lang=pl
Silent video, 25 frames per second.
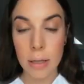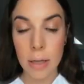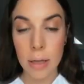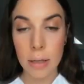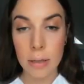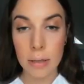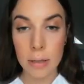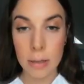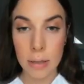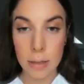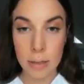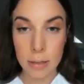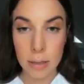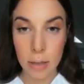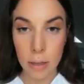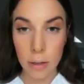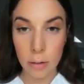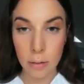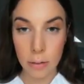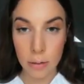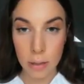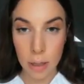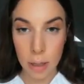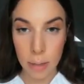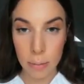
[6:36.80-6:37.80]
11
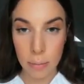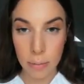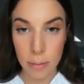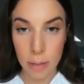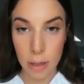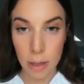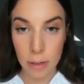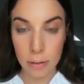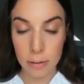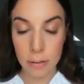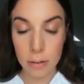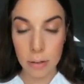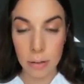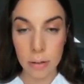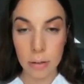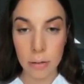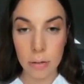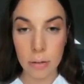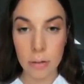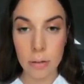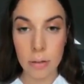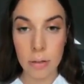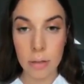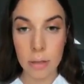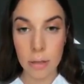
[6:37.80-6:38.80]
sierpnia
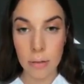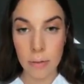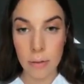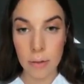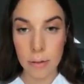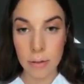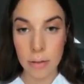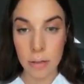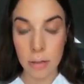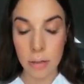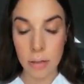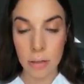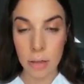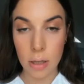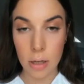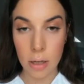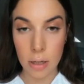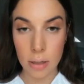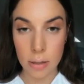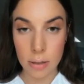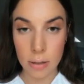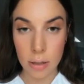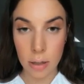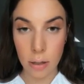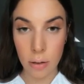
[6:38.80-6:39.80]

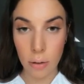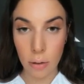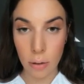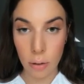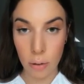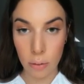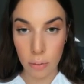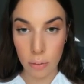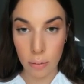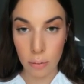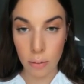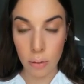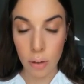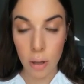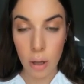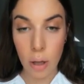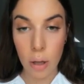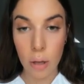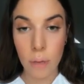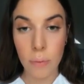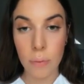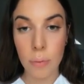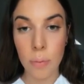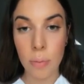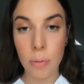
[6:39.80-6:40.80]
1914 roku
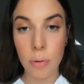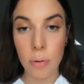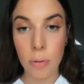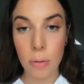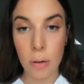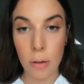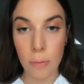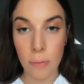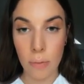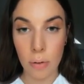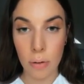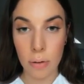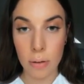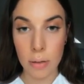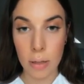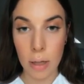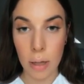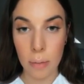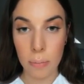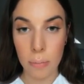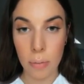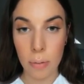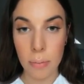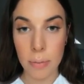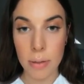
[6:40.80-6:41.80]
wybuchła wojna
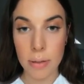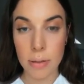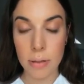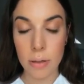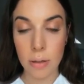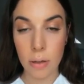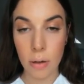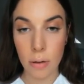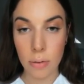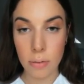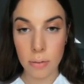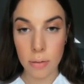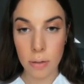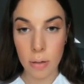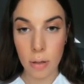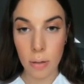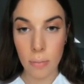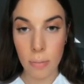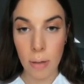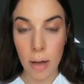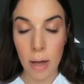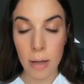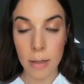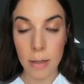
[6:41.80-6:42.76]
pomiędzy Rosją a